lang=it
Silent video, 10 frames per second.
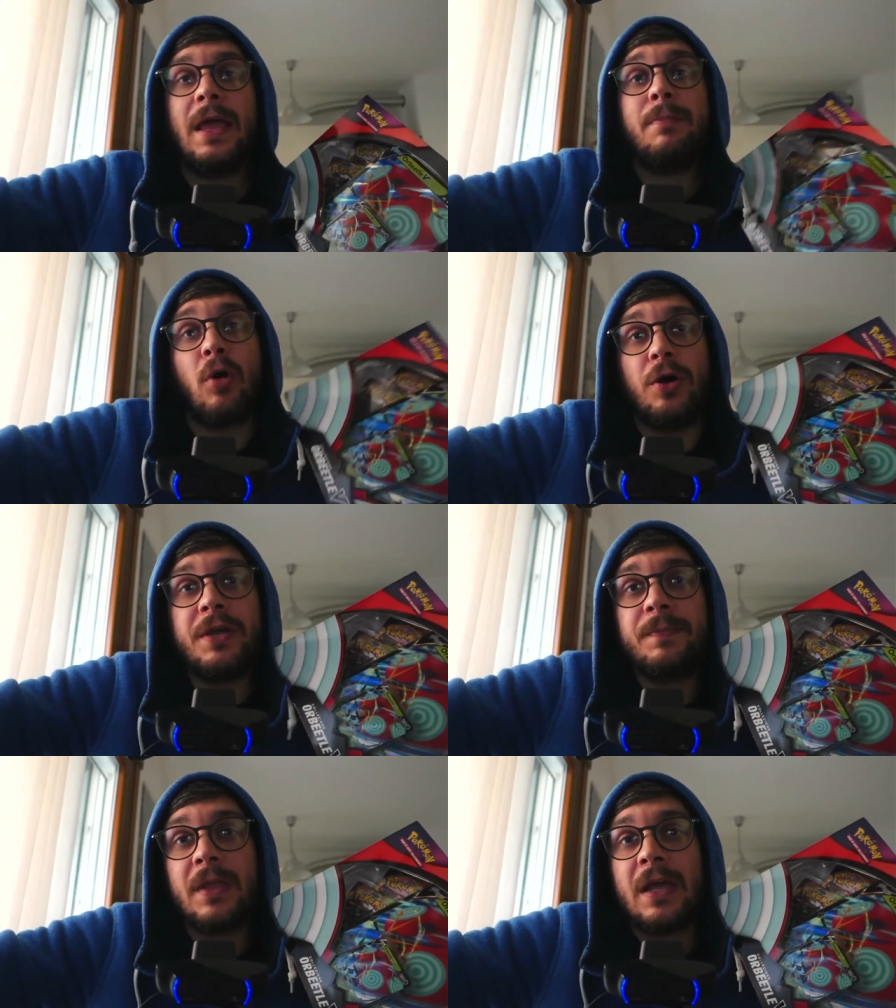poi
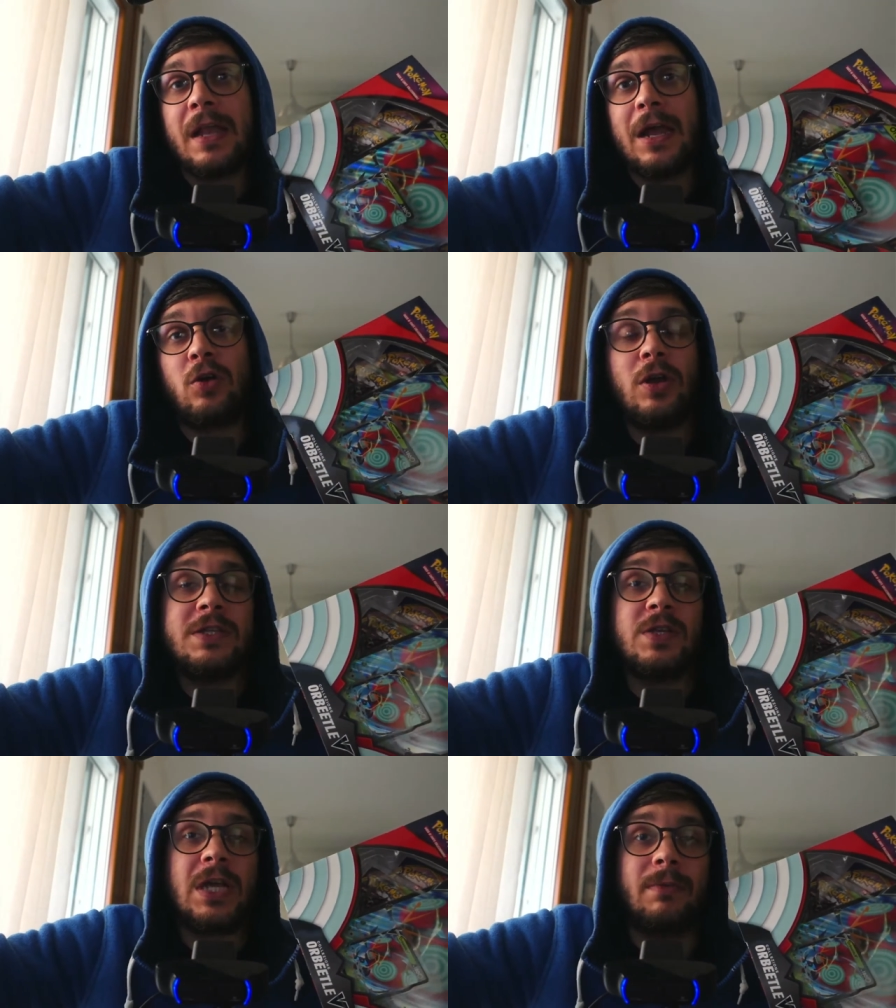la
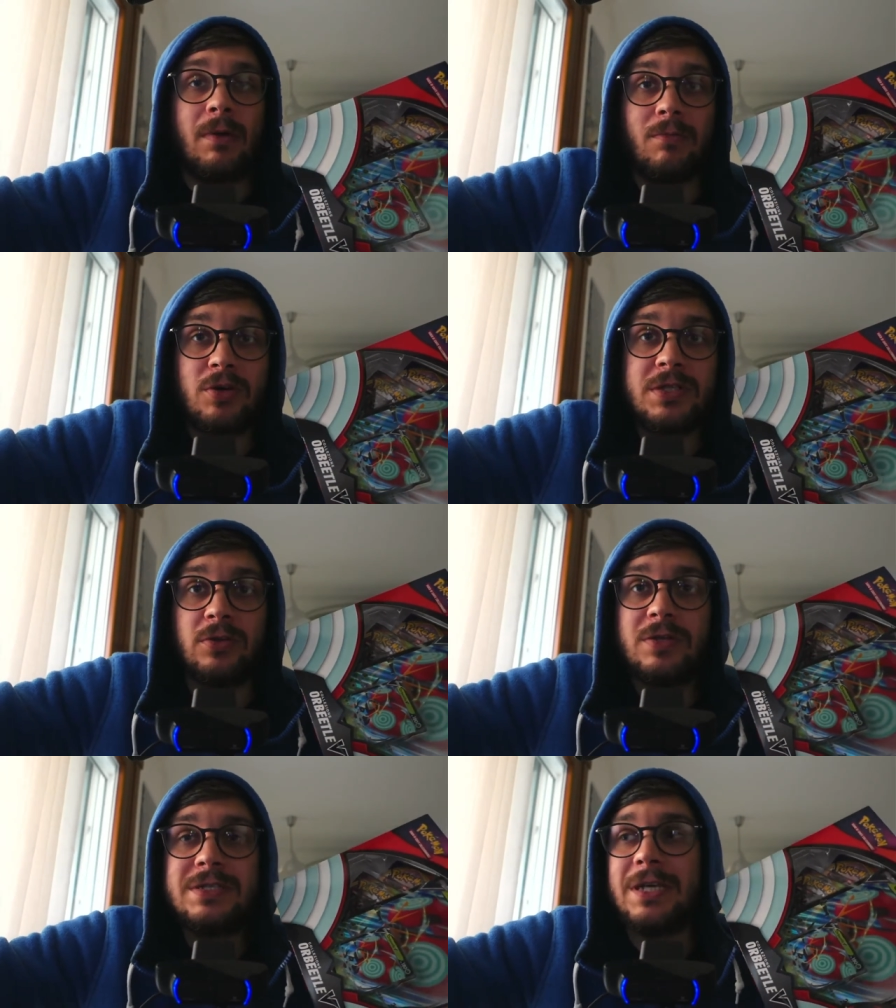collezione che abbiamo
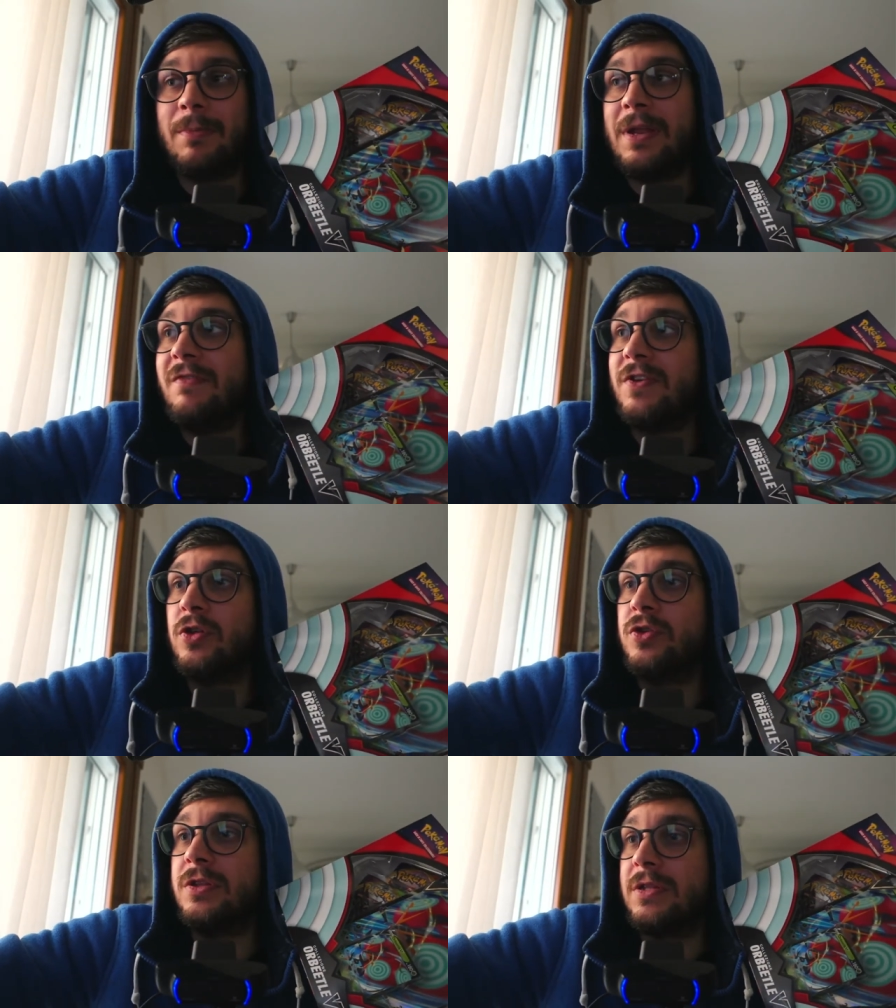unboxato insieme nel video
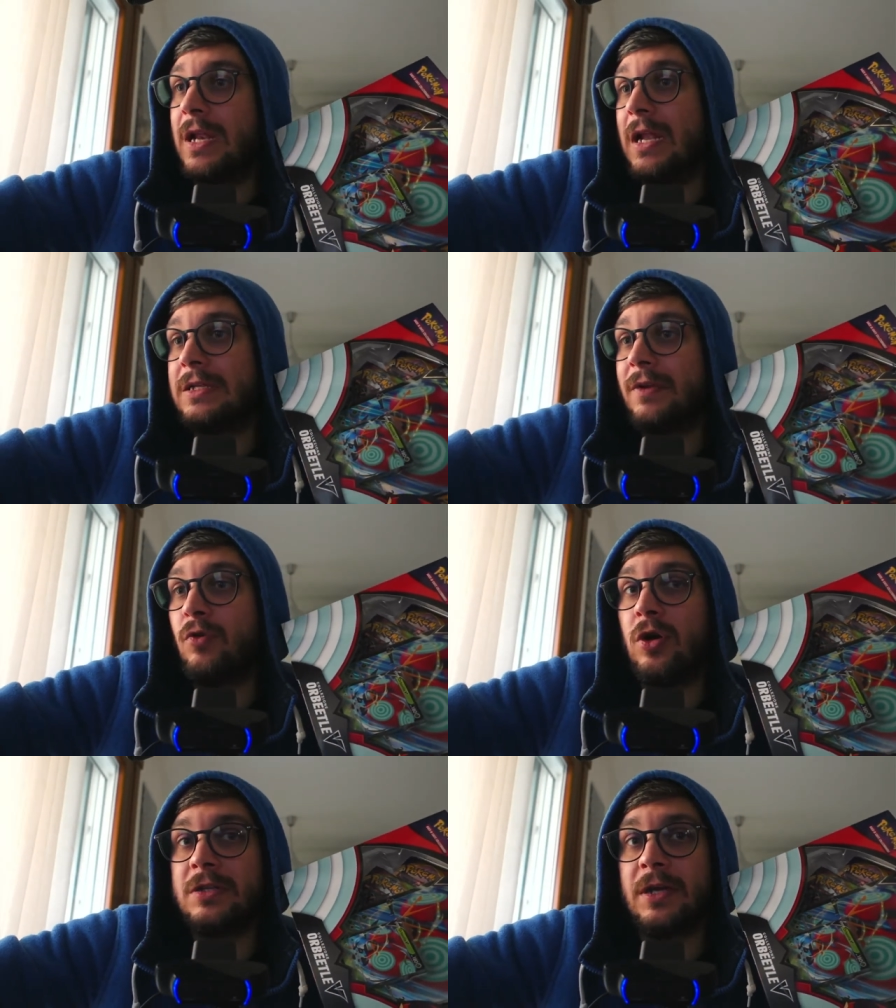dell'altra
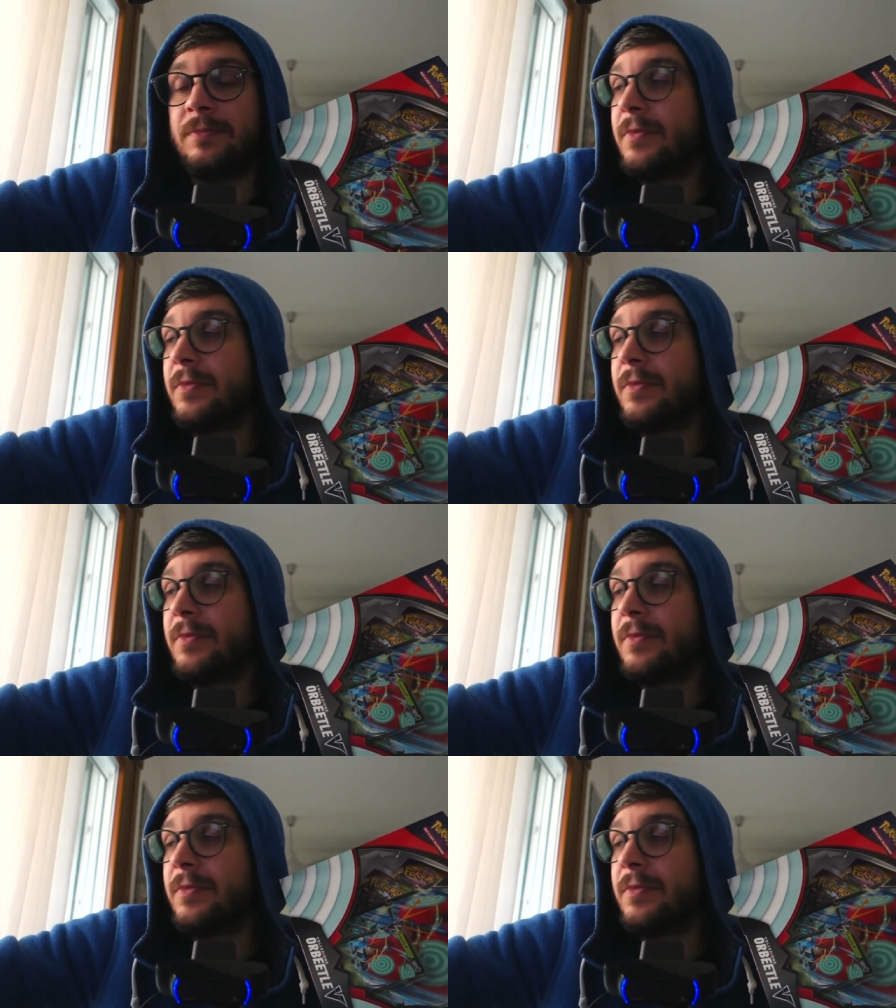volta.